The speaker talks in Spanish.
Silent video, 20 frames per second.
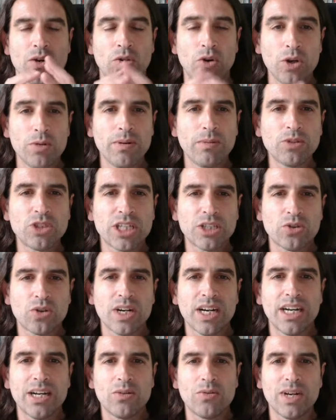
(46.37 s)
Hoy vamos a
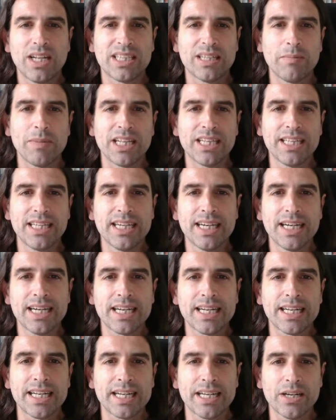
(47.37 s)
tocar una
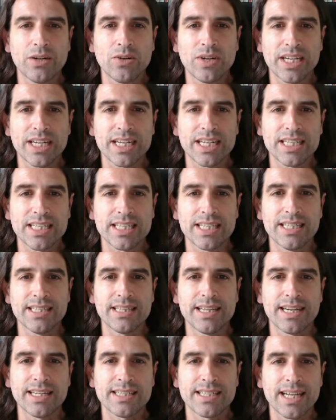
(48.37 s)
temática que creo que es
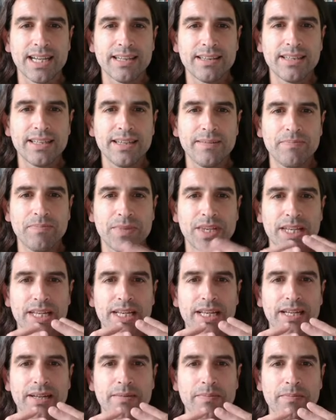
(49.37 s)
interesante.
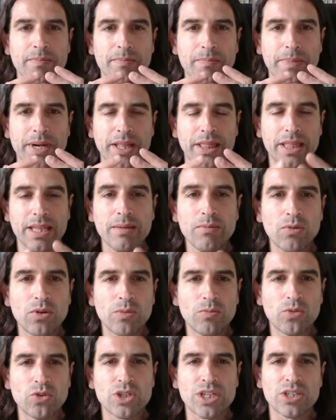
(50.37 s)
Eh,
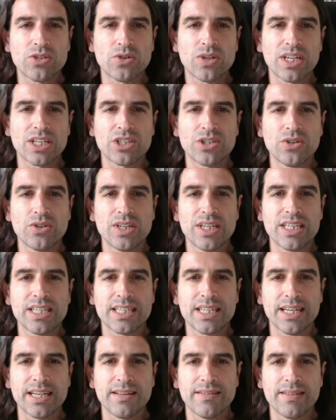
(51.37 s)
percibo en muchas
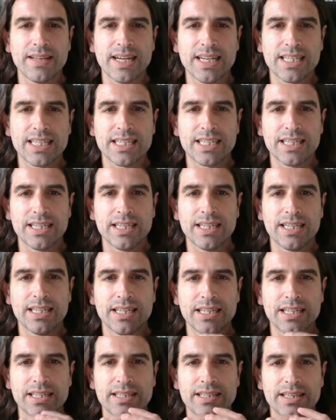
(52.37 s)
ocasiones que quizás
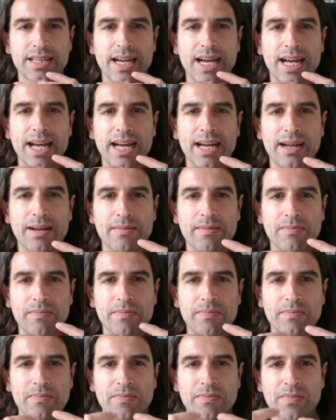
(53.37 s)
está
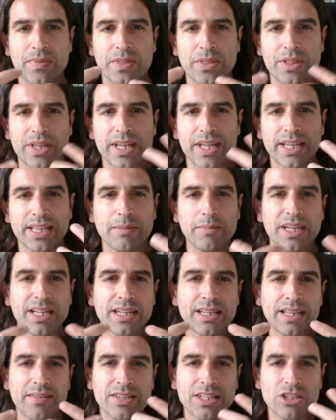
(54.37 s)

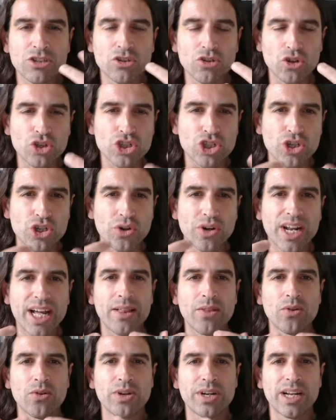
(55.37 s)
ciertamente
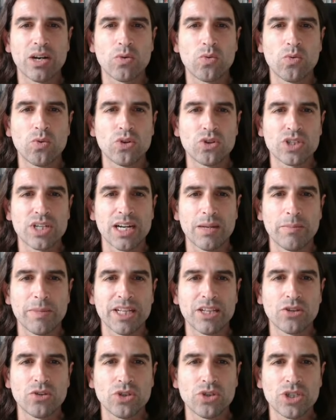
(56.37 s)
distorsionado en algunos
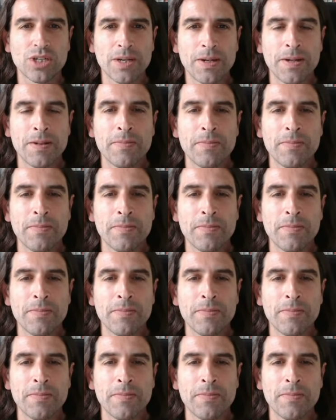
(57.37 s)
elementos